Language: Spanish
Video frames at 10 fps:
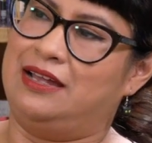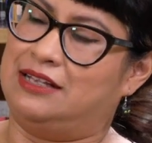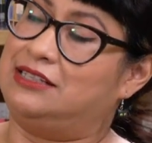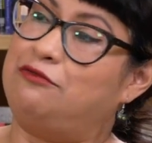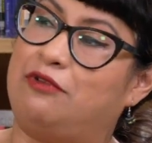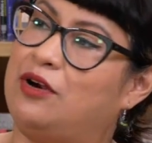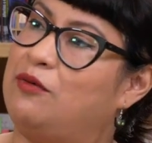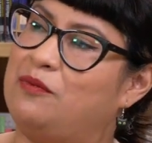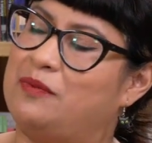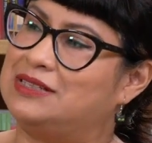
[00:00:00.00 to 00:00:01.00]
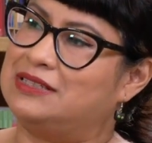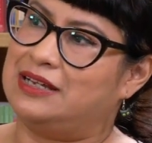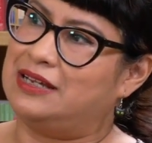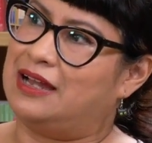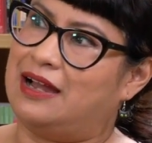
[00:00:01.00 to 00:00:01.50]
Y así fue como
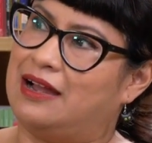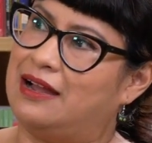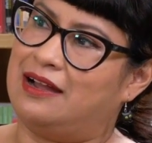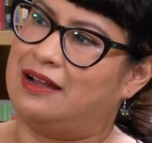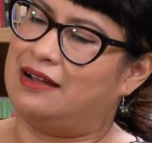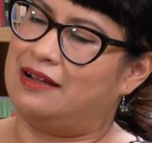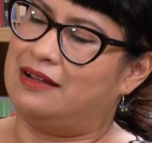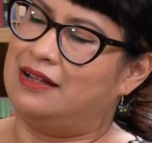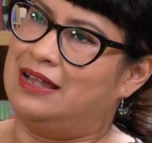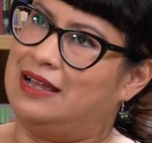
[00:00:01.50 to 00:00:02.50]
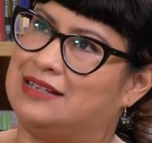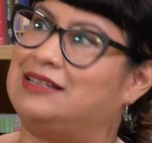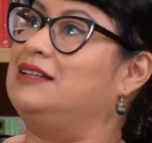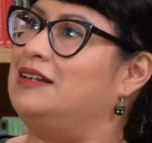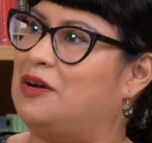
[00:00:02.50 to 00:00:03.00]
empecé a a
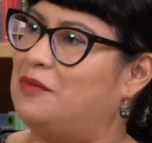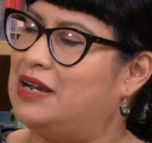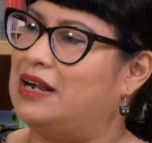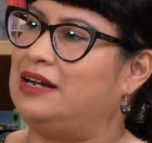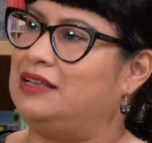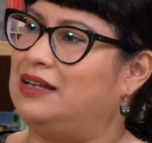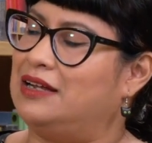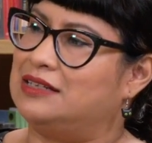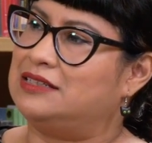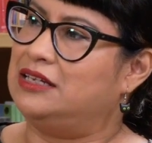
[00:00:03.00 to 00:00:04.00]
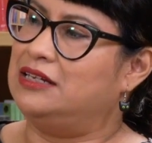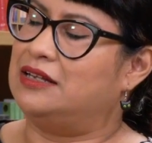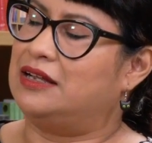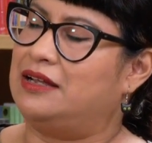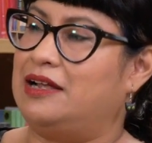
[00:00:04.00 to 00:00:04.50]
centrarme en la crítica de
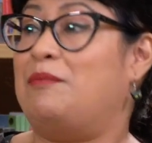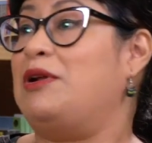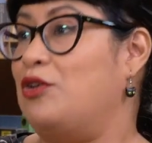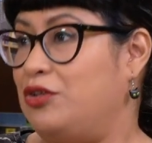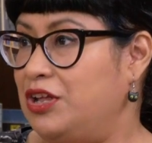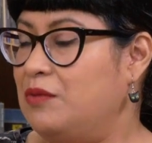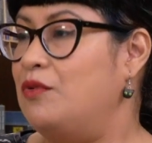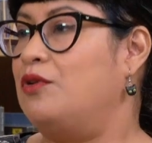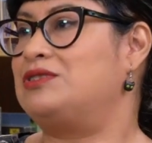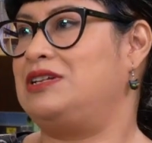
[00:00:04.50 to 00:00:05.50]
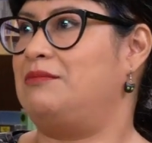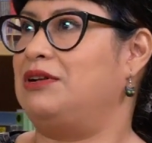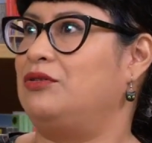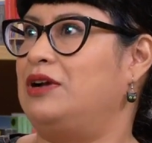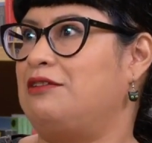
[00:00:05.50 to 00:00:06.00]
cine, el periodismo
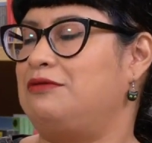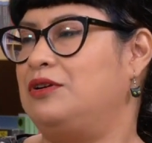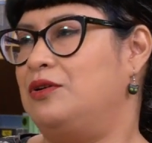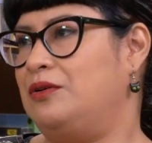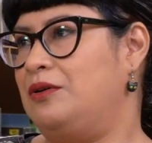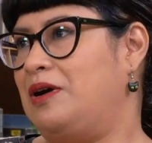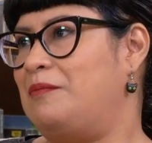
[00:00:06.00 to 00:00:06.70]
cinematográfico, ¿no?